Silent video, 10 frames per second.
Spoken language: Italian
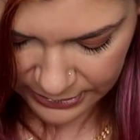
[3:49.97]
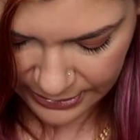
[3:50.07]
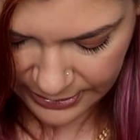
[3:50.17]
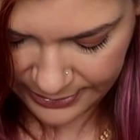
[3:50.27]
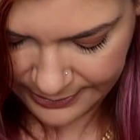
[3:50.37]

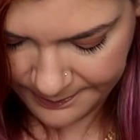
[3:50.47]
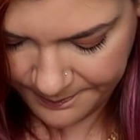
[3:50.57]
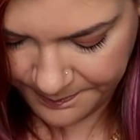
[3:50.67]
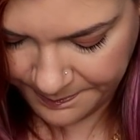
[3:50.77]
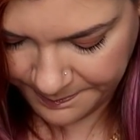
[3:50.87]

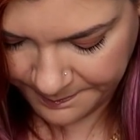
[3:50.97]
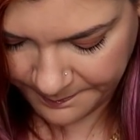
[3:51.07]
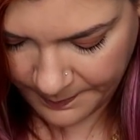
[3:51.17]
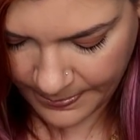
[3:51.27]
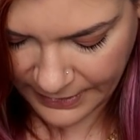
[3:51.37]

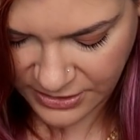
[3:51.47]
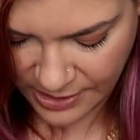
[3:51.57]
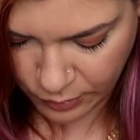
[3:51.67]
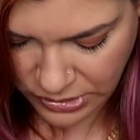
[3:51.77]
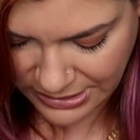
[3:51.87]
ehm,
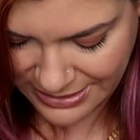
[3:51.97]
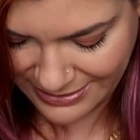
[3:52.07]
diciamo